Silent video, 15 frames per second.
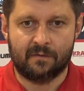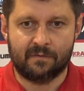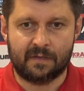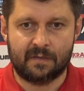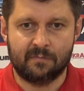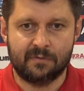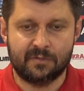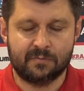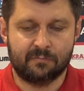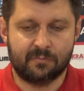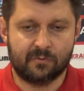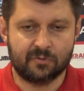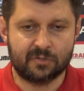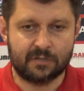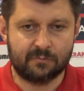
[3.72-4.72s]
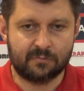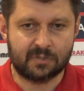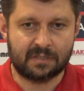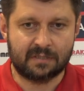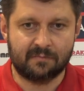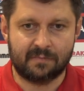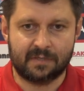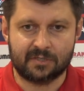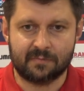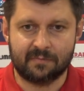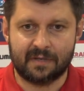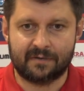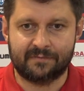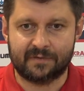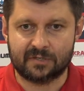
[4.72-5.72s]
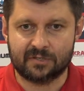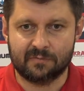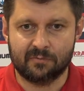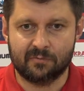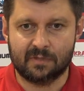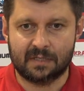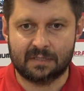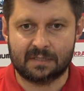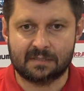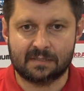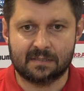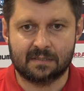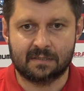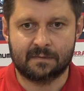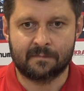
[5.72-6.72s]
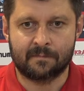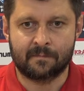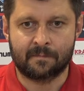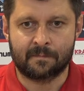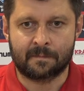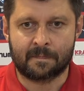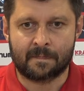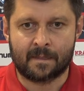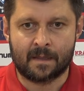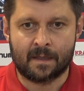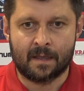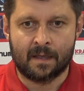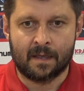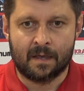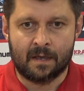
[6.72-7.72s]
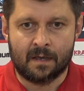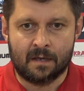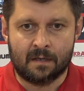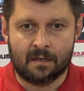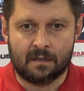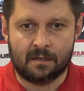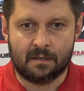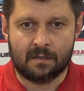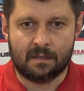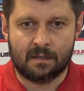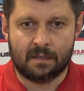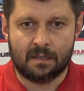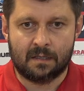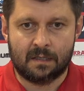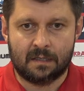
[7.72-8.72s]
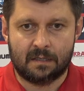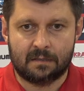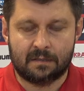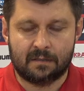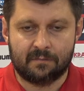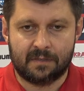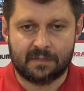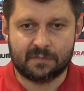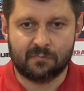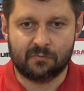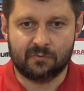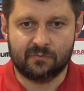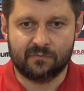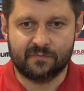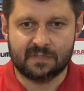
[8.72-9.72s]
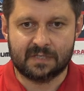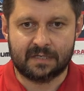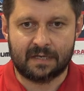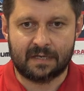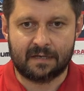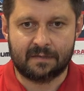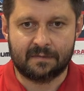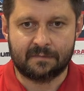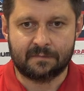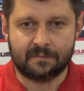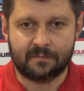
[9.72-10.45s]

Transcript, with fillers: w jakim byliśmy położeniu przed tym meczem, jak ważny był dla nas e, ten mecz z punktu widzenia